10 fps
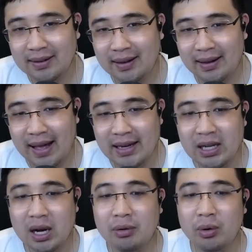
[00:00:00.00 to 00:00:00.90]
แอนดี้
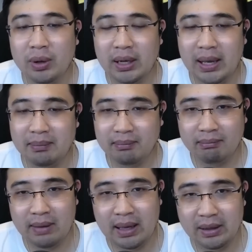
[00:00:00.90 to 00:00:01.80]
คาร์โรนะครับ
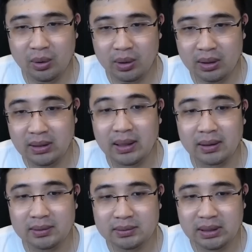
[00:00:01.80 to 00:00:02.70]
มาโดนเหลือง
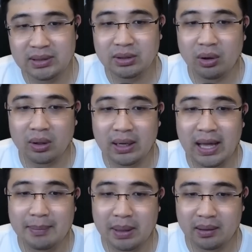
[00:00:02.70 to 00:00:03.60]
ที่ 2 กลา
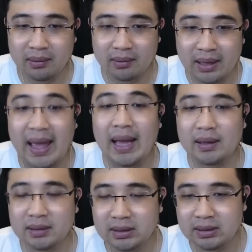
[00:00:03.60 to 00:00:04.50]
ยเป็นแดง
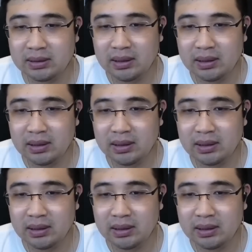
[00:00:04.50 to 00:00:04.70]
คือ